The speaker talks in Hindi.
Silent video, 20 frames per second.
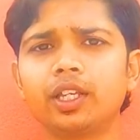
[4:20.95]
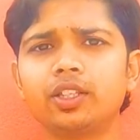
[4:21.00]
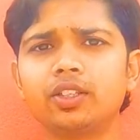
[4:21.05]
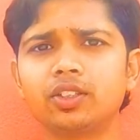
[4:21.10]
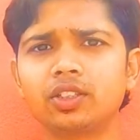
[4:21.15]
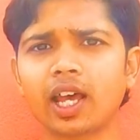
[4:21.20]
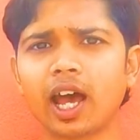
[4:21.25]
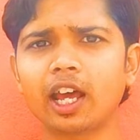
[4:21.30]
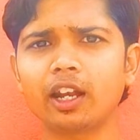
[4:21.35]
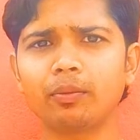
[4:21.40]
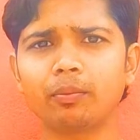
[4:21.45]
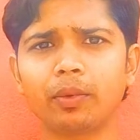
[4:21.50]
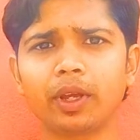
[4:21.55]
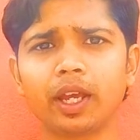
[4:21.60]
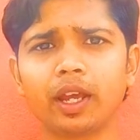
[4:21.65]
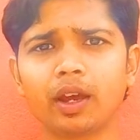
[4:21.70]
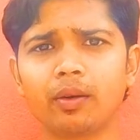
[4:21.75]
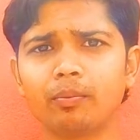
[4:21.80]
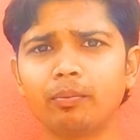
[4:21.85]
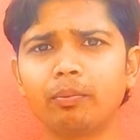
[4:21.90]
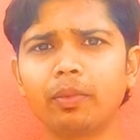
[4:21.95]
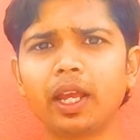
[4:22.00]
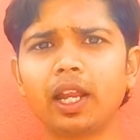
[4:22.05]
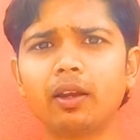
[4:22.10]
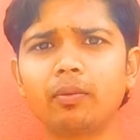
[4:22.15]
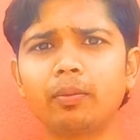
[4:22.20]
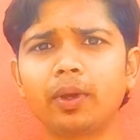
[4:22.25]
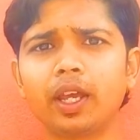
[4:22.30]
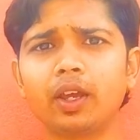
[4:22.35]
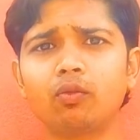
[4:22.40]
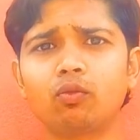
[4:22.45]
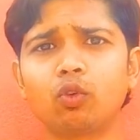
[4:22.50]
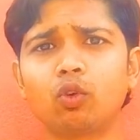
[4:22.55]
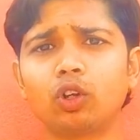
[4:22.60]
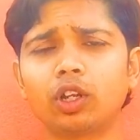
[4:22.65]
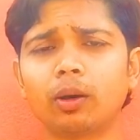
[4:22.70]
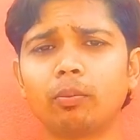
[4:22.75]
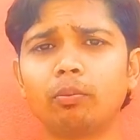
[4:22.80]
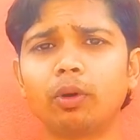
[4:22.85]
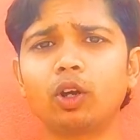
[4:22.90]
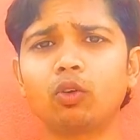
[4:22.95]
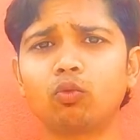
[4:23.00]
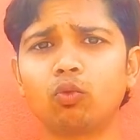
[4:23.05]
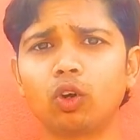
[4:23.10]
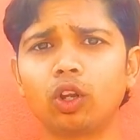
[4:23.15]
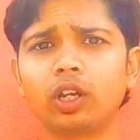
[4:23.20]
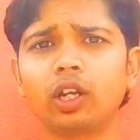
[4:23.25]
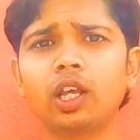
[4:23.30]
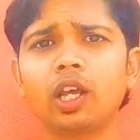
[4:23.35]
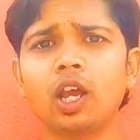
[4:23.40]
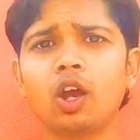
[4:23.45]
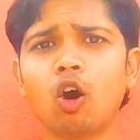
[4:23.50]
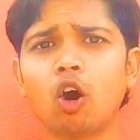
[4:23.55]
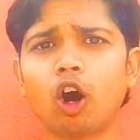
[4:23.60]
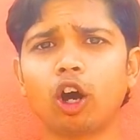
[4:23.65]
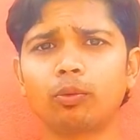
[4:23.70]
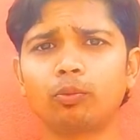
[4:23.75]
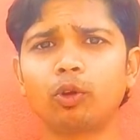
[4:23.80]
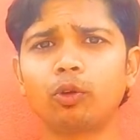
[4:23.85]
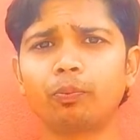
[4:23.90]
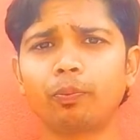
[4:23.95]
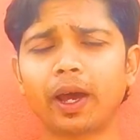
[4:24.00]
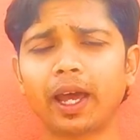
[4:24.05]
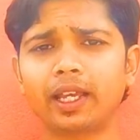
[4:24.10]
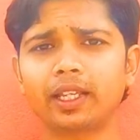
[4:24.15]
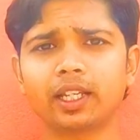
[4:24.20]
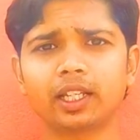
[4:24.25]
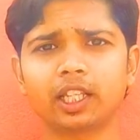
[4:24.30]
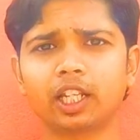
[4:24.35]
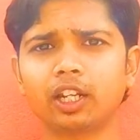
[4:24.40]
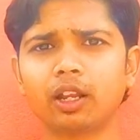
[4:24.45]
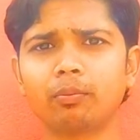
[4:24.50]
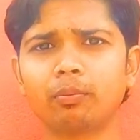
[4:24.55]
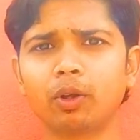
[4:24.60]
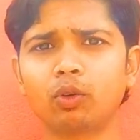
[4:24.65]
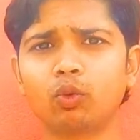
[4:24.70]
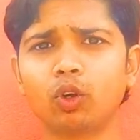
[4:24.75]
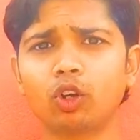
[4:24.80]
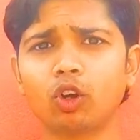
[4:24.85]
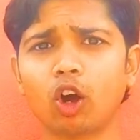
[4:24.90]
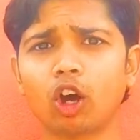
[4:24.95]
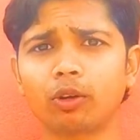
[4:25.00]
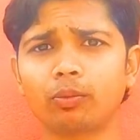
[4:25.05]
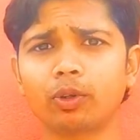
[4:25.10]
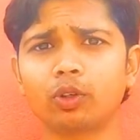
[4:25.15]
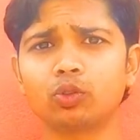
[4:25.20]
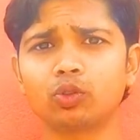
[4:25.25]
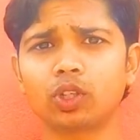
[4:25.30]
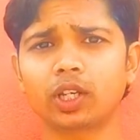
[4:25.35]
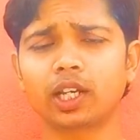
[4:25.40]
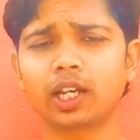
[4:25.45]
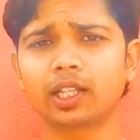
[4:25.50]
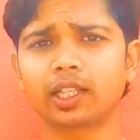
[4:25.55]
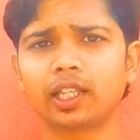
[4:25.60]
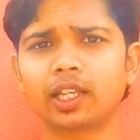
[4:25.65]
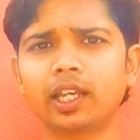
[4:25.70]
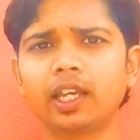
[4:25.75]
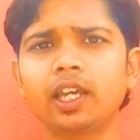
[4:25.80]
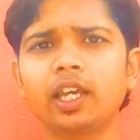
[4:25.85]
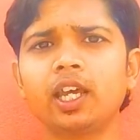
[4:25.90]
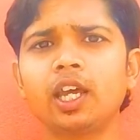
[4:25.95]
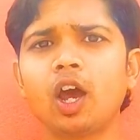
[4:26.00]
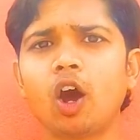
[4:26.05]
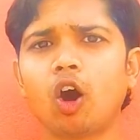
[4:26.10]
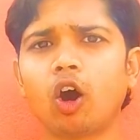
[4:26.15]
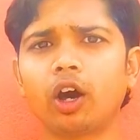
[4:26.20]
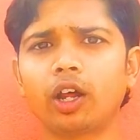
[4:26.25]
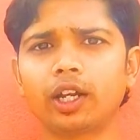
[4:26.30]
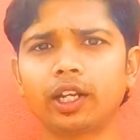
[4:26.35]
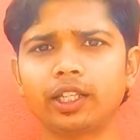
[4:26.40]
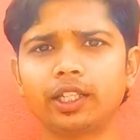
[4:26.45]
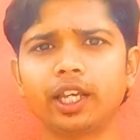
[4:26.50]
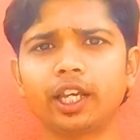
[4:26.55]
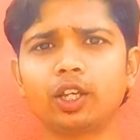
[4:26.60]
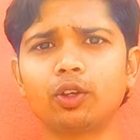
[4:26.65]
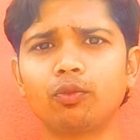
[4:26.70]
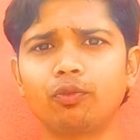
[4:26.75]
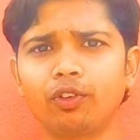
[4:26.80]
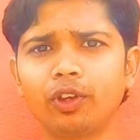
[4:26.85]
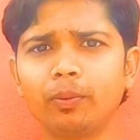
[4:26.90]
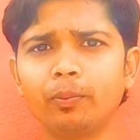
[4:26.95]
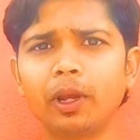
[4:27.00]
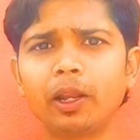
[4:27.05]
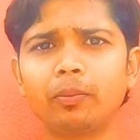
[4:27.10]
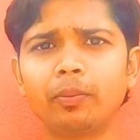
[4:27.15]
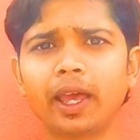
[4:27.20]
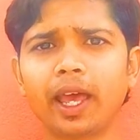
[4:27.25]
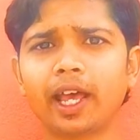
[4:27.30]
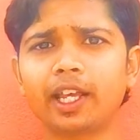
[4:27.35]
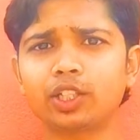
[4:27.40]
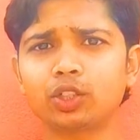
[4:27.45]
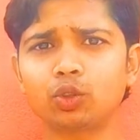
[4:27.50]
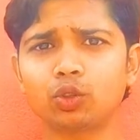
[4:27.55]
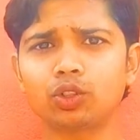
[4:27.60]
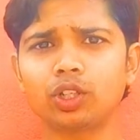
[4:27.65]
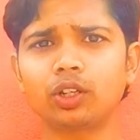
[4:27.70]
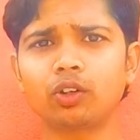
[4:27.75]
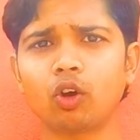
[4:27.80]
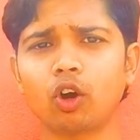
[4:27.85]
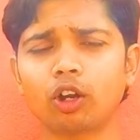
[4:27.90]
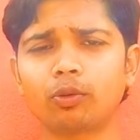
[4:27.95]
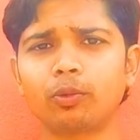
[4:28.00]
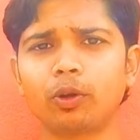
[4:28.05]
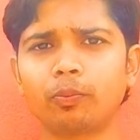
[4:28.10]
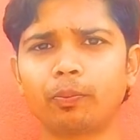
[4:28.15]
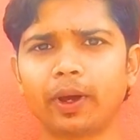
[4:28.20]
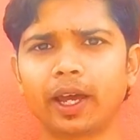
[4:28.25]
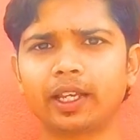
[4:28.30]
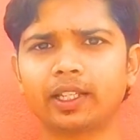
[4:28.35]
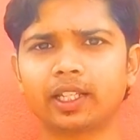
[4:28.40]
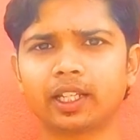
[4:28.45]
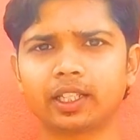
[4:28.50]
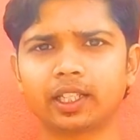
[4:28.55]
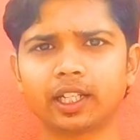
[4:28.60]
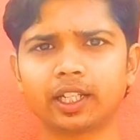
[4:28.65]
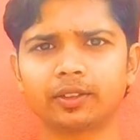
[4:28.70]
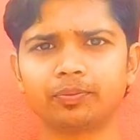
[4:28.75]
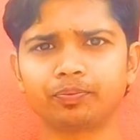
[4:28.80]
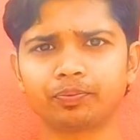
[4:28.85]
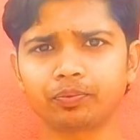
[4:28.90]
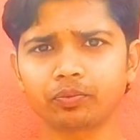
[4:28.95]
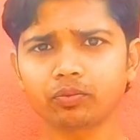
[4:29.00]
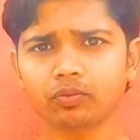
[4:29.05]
इंसान में हम मेल में वो नंबर वन हार्मोन पाए जाते हैं नंबर वन हार्मोन उसे कहते हैं और ये फीमेल में एस्ट्रोजन हार्मोन पाया जाता है